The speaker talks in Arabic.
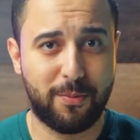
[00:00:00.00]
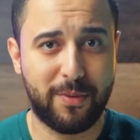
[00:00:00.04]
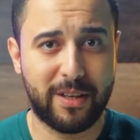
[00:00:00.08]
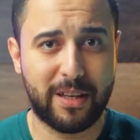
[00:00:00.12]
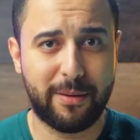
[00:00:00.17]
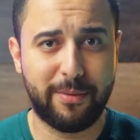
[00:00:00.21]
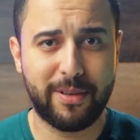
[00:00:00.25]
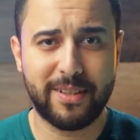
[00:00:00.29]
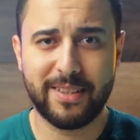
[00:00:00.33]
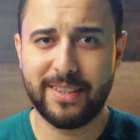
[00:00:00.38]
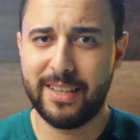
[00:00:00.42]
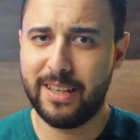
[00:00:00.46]
ميجا
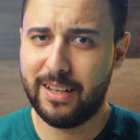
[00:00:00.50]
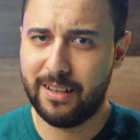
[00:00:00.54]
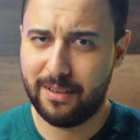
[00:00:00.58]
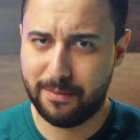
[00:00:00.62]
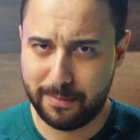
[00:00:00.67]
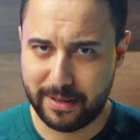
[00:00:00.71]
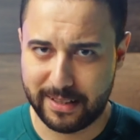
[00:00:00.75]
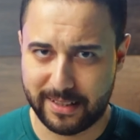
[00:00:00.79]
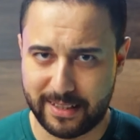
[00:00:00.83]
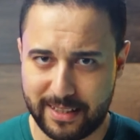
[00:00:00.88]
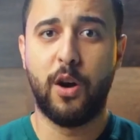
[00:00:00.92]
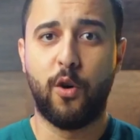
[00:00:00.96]
بكسل
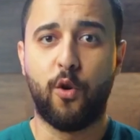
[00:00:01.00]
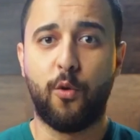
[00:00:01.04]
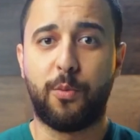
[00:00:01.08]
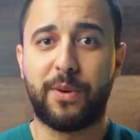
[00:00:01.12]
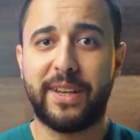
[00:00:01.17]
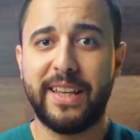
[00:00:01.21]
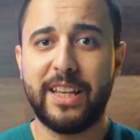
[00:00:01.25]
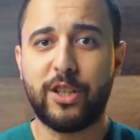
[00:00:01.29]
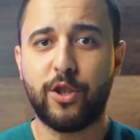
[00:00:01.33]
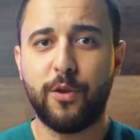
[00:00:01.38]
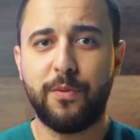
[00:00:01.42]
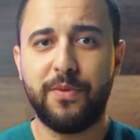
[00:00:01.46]
بس
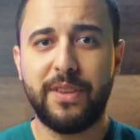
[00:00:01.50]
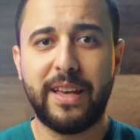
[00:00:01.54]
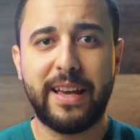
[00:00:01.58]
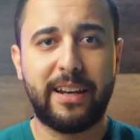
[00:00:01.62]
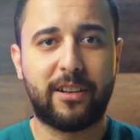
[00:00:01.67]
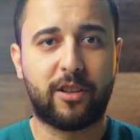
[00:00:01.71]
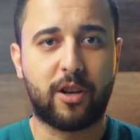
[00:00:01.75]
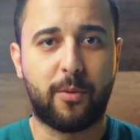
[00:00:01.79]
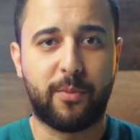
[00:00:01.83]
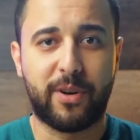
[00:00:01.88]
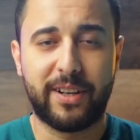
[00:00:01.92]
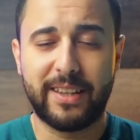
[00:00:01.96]
وبكده شفنا
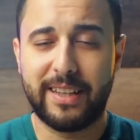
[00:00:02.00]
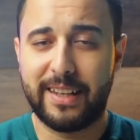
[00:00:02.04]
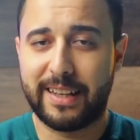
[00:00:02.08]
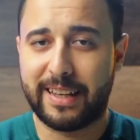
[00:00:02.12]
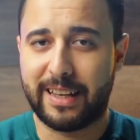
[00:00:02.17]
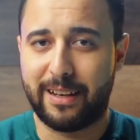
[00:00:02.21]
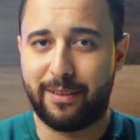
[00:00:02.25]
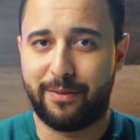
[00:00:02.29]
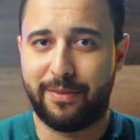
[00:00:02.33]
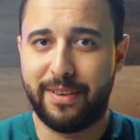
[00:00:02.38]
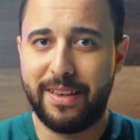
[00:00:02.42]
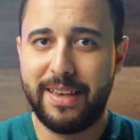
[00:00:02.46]
الكاميرات
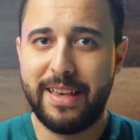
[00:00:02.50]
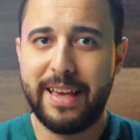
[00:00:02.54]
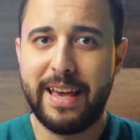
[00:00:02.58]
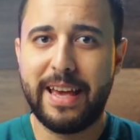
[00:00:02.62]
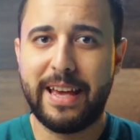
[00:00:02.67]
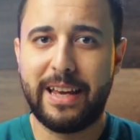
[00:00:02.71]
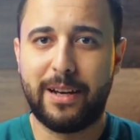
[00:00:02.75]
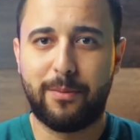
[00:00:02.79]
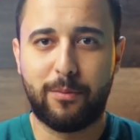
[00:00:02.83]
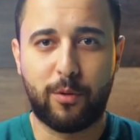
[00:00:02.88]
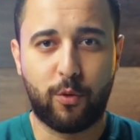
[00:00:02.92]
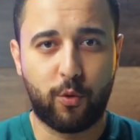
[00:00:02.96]
الخلفيه
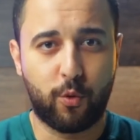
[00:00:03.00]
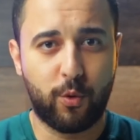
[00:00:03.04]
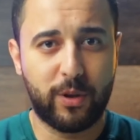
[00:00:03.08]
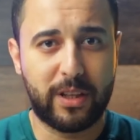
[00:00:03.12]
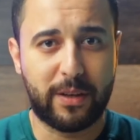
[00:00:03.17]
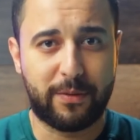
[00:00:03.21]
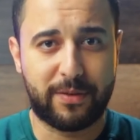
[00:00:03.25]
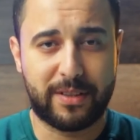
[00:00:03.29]
الموجوده